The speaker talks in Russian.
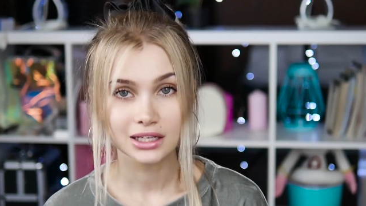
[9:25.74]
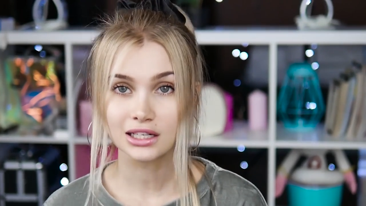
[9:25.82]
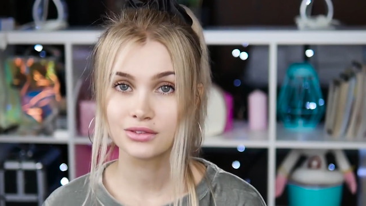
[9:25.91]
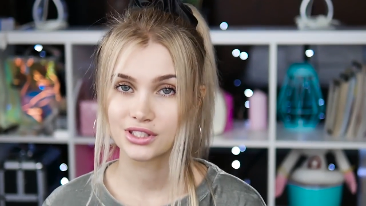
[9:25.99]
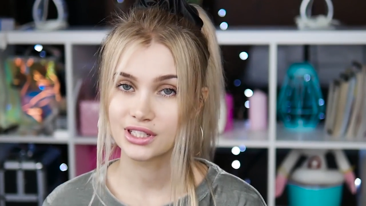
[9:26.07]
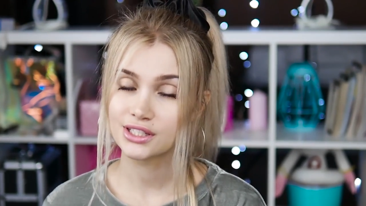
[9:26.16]

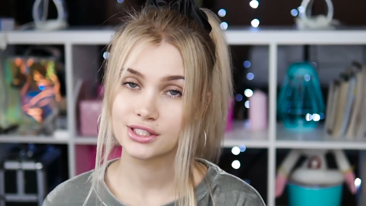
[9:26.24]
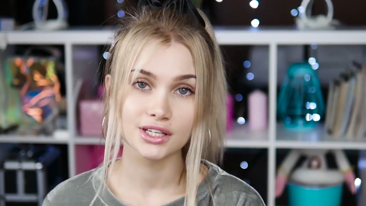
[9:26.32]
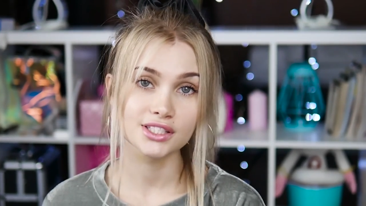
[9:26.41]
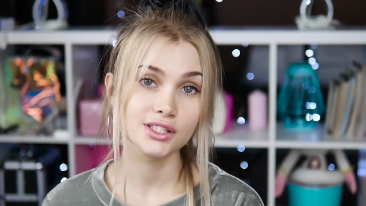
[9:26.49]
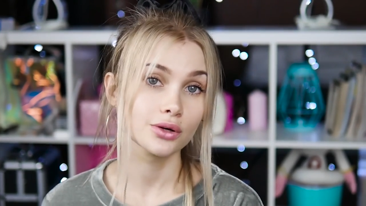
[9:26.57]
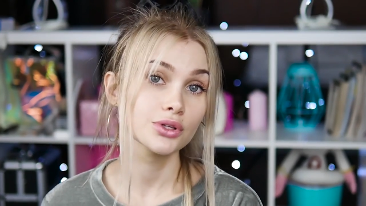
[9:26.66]
Как вы знаете,
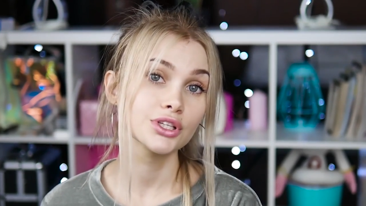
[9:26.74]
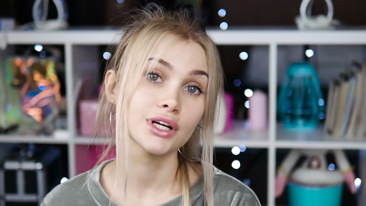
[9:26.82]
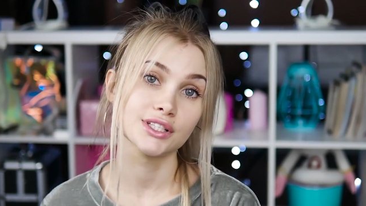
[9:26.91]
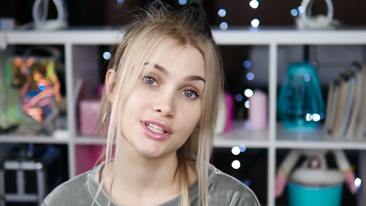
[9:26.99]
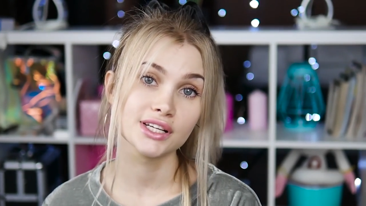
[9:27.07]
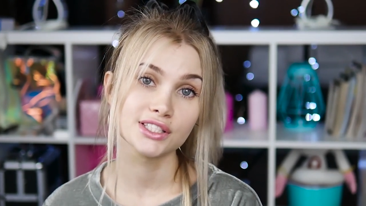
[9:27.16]
я сторонник
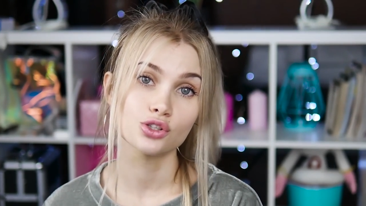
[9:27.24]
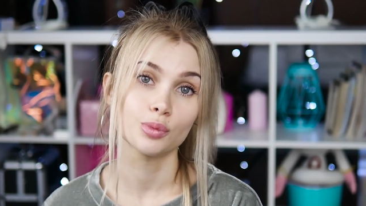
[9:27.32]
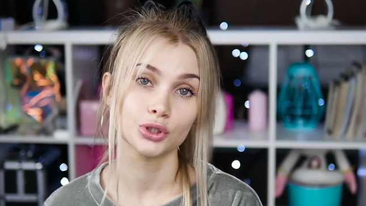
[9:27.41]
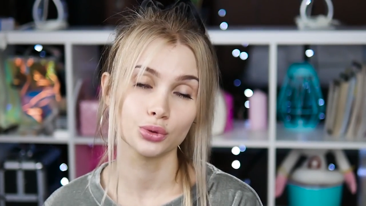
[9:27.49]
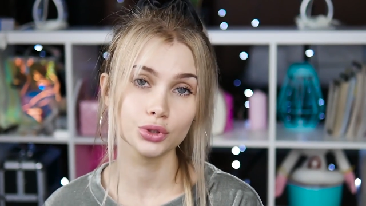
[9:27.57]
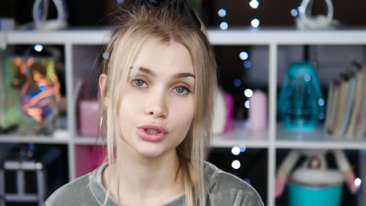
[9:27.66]
азиатского
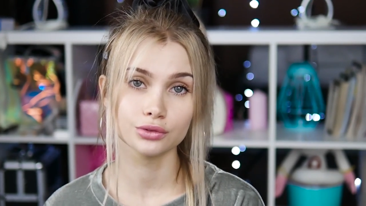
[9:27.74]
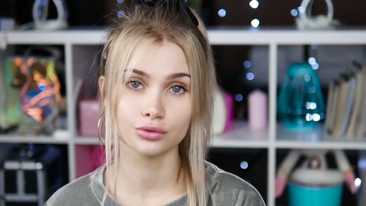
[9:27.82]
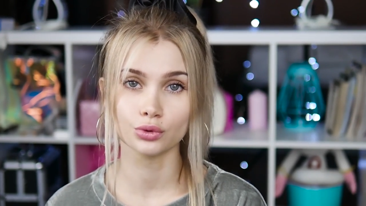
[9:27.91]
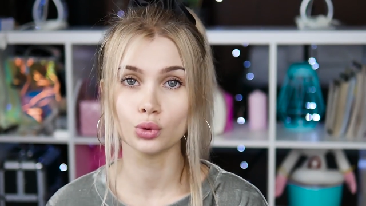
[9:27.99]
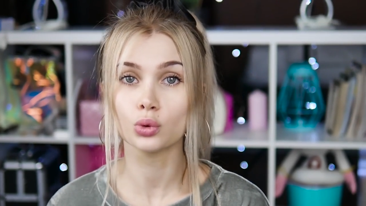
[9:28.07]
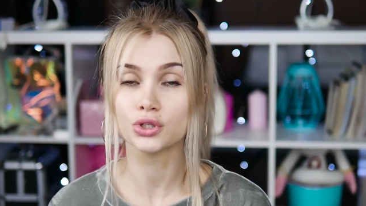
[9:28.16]
подхода
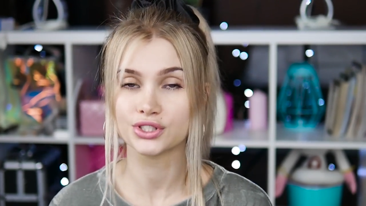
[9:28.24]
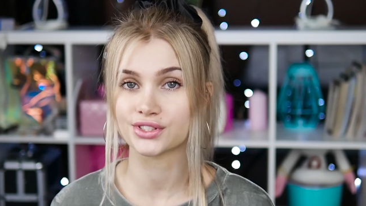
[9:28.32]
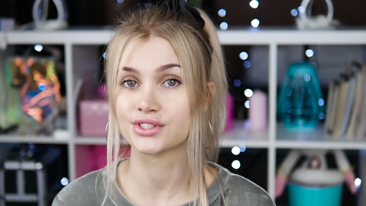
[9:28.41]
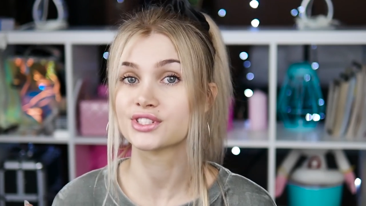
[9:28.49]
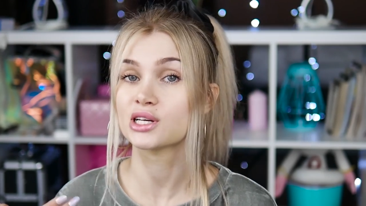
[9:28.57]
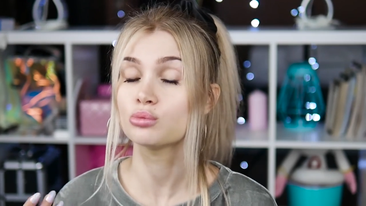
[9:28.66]
в уходе
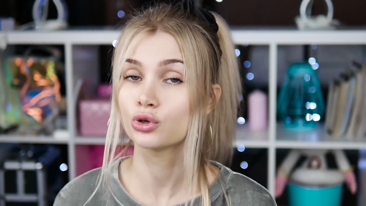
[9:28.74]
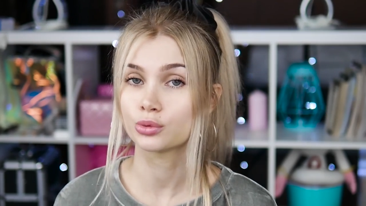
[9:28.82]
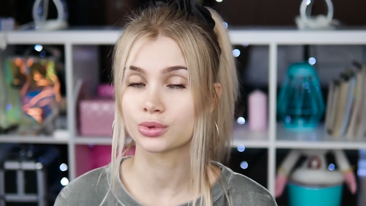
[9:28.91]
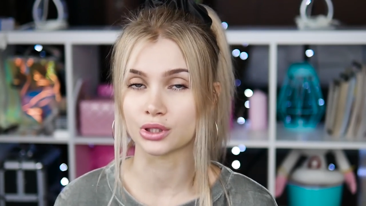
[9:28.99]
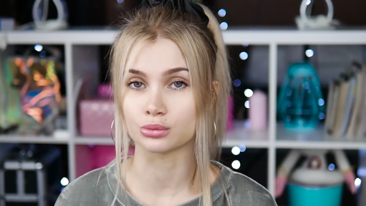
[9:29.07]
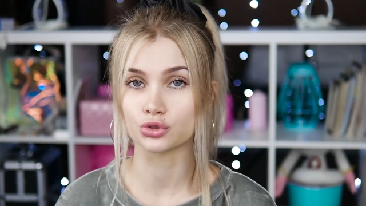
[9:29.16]
за собой,
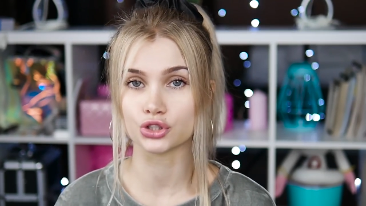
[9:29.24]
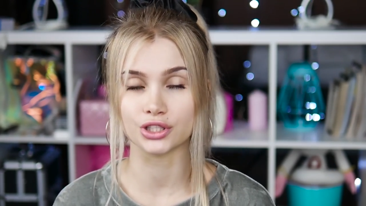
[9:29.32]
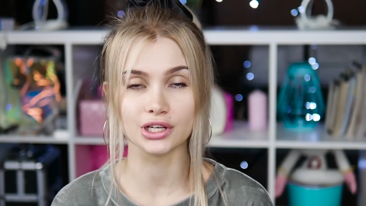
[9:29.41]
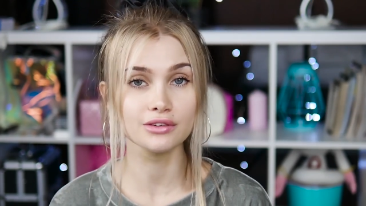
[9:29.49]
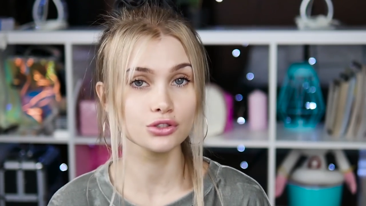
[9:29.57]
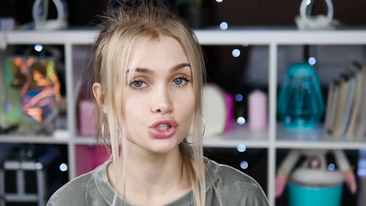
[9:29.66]
потому что
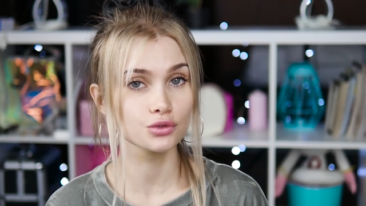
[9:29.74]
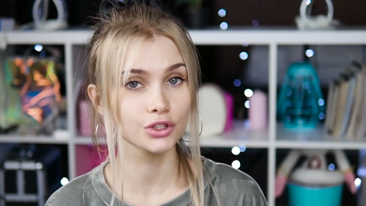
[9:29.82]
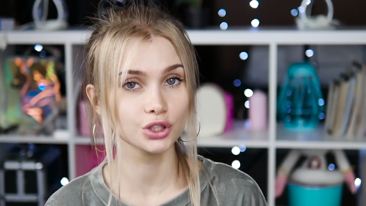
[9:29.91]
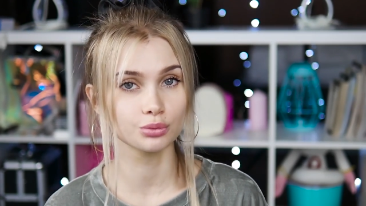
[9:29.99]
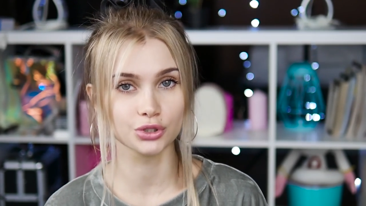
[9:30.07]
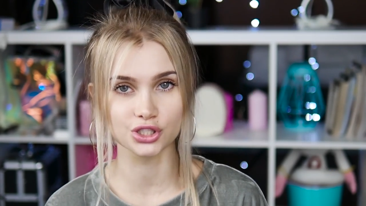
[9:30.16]
я вижу в
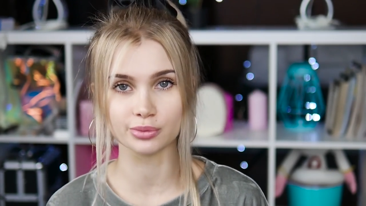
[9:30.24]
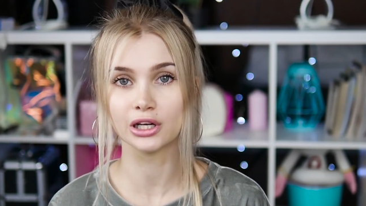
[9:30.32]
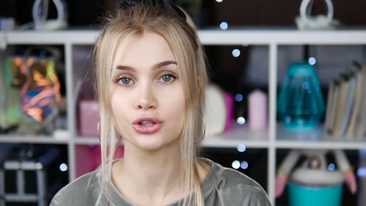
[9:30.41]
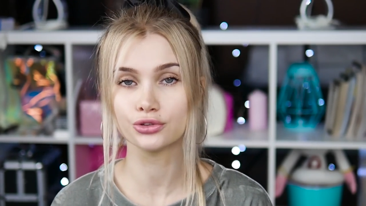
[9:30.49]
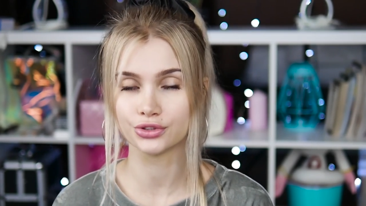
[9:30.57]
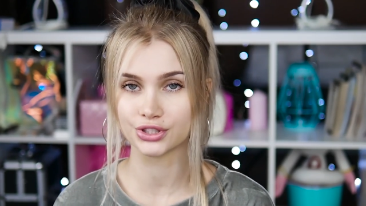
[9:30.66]
этом
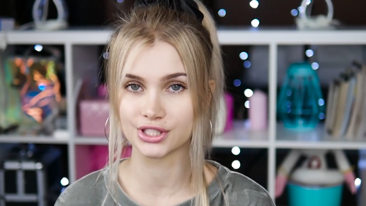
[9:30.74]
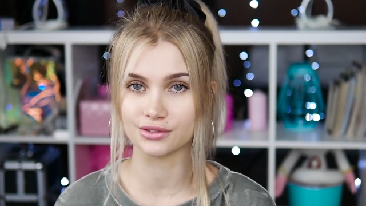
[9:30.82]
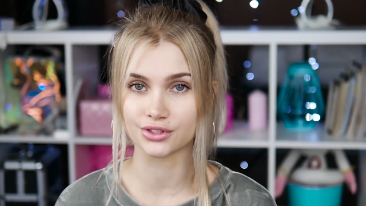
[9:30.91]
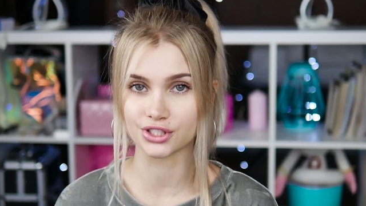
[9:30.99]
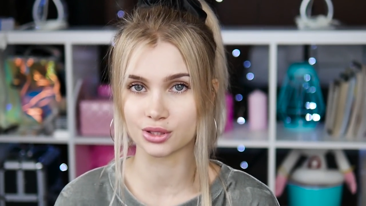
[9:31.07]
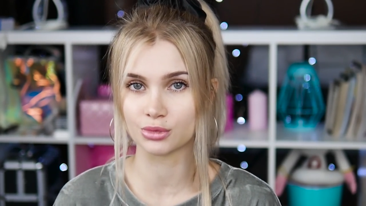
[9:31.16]
максимальную
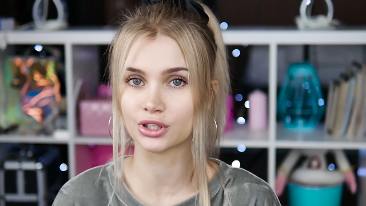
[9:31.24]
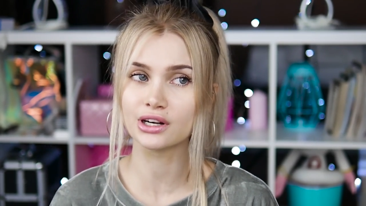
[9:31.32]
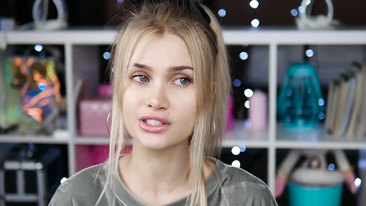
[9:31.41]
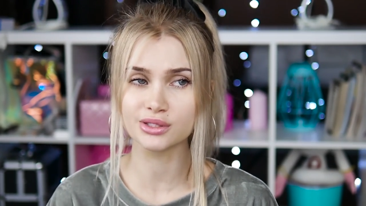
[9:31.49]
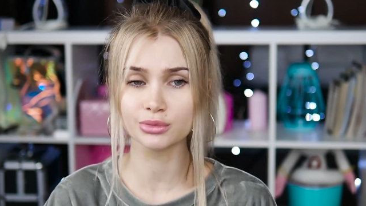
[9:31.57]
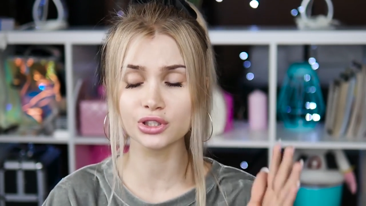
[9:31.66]
эффективность. И мне
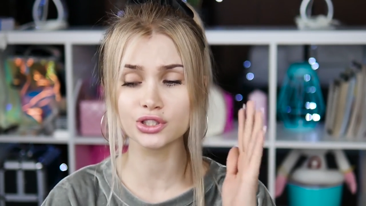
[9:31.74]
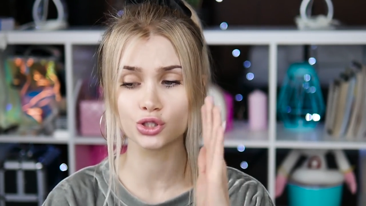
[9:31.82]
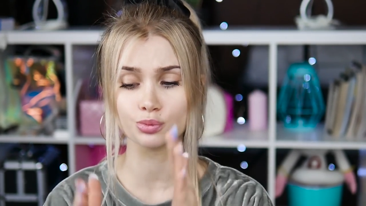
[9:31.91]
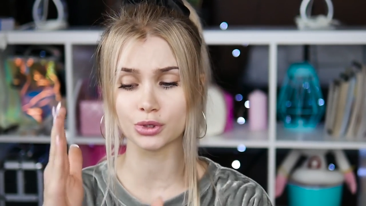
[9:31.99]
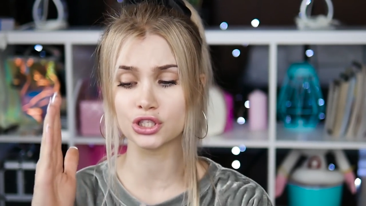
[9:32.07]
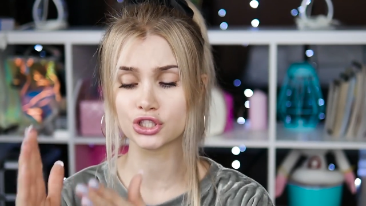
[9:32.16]
нравится
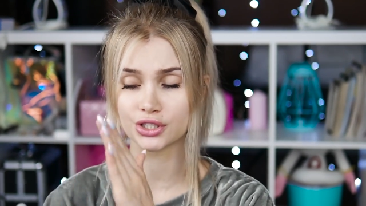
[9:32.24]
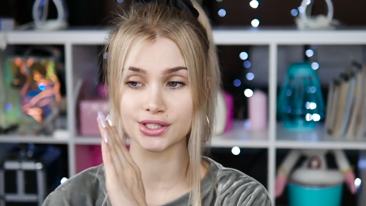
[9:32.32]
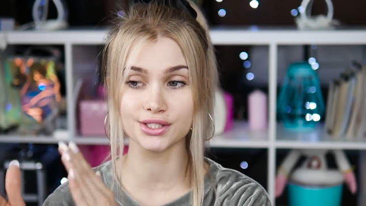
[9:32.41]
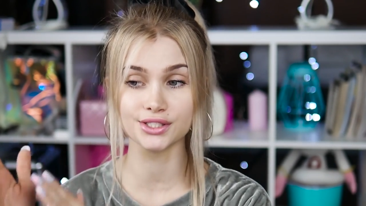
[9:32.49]
многоступенчатая